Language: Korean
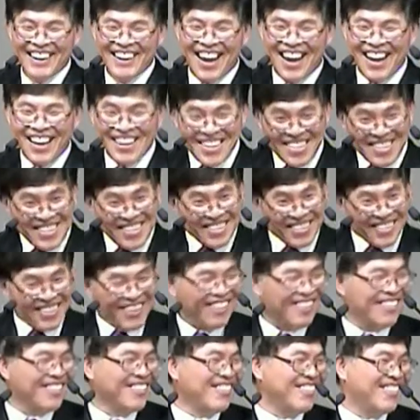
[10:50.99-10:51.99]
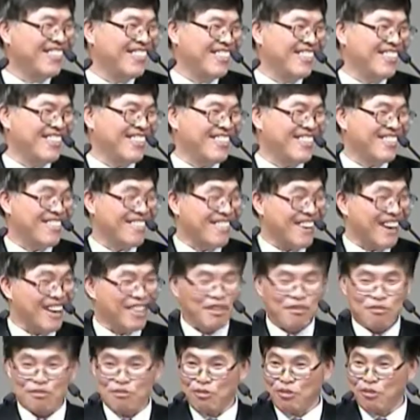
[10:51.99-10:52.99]
아 인디오들하고 놀 수 있는 스쿨을
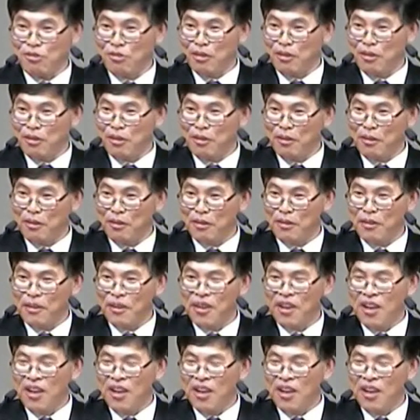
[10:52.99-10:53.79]
나한테 주셨어요.